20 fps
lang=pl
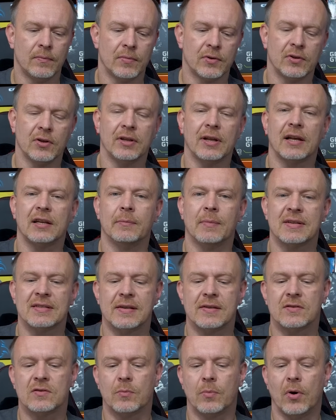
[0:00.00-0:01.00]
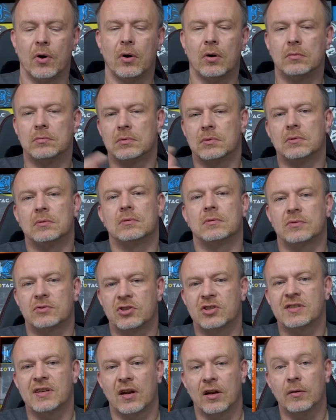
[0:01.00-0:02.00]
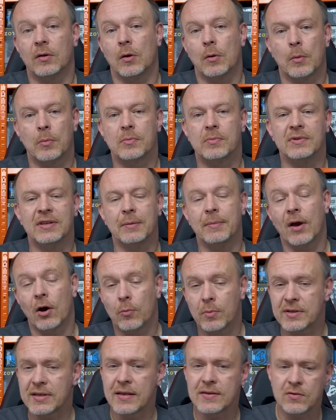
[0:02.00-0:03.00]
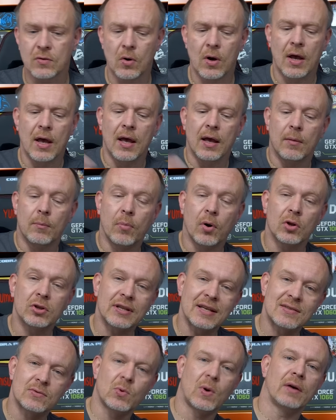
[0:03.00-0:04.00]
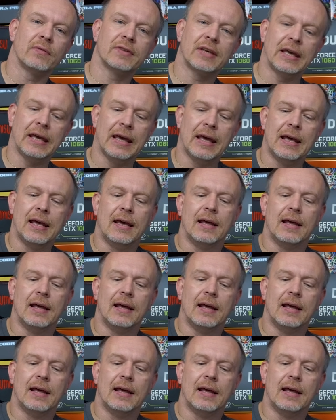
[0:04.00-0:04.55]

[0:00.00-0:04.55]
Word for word: bo to i tak nie ma sensu, bo 3.0 y, nie, miałoby sensu, bo te słuchawki,